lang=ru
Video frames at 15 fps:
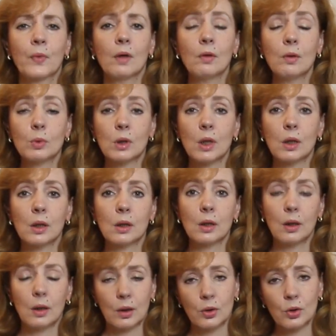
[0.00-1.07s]
вам станет
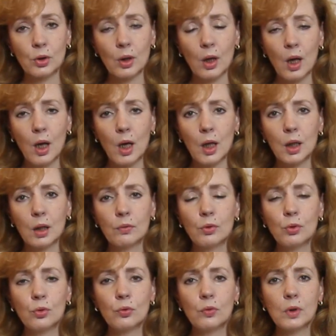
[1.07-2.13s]
легче, и
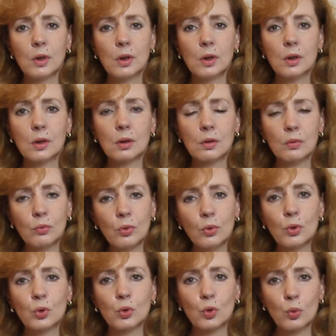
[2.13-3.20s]
вы увидите
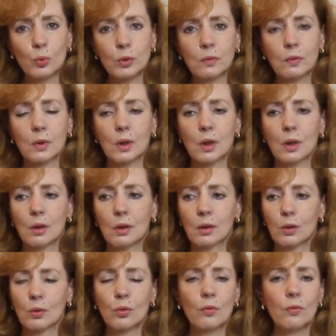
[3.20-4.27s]
свой собственный
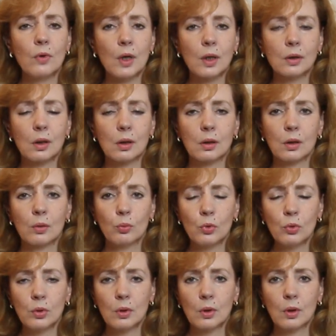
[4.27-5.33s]
такой векторный
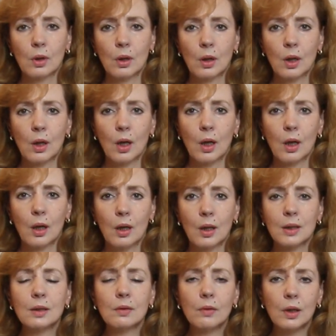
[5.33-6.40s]
путь
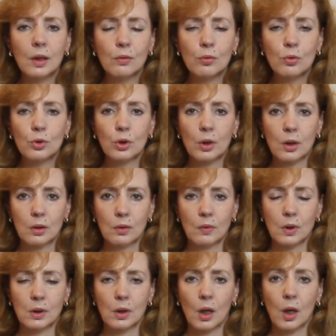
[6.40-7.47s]
своего же
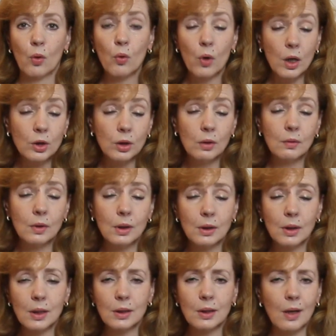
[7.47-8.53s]
развития. У каждого из
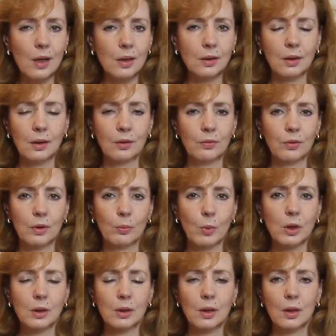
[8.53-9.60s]
нас разная
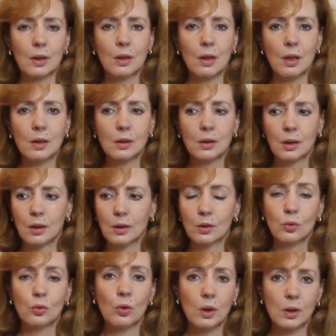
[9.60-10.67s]
информация и разная
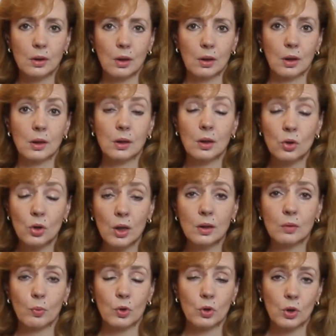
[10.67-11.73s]
ситуация на
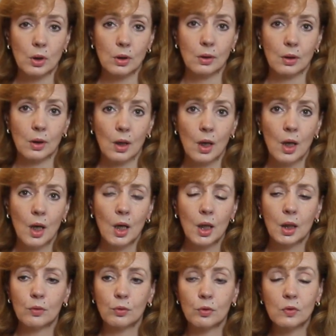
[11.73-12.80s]
сейчас по жизни –
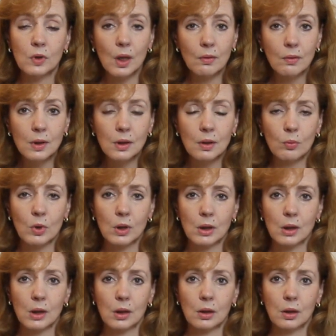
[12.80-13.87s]
и вот в
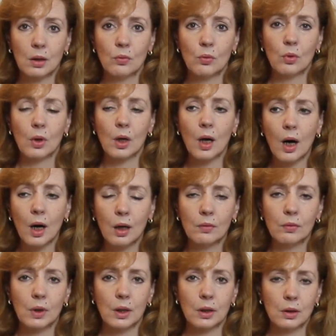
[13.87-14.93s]
зависимости от того, как
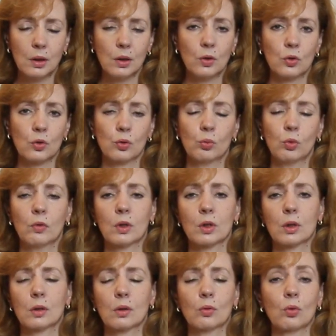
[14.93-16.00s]
вы хотите, чтобы
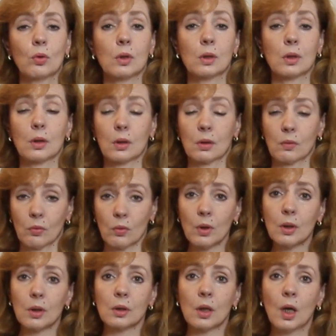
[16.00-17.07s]
ваша ситуация
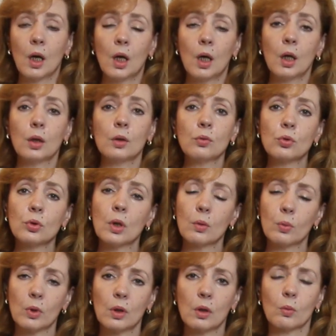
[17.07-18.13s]
развивалась, нужно и
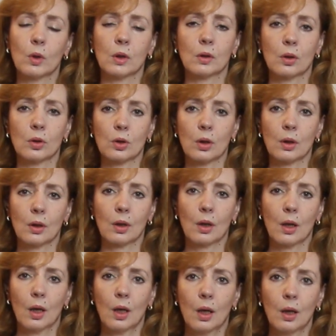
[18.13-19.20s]
принимать решение.
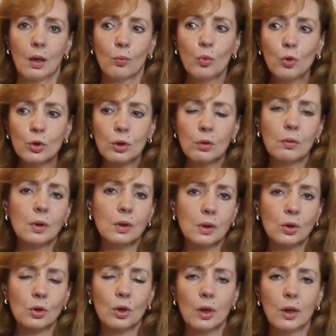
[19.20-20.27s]
Большего, к
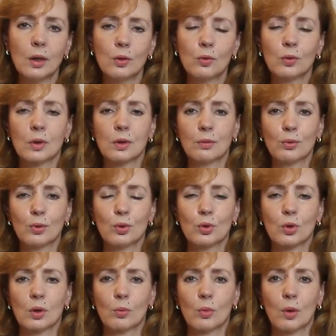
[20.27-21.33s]
сожалению, на
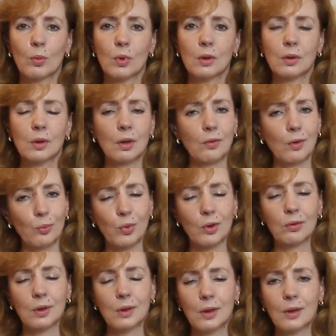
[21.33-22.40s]
сегодняшний момент я вам
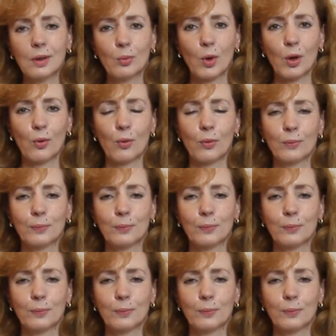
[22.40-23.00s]
поведать не могу.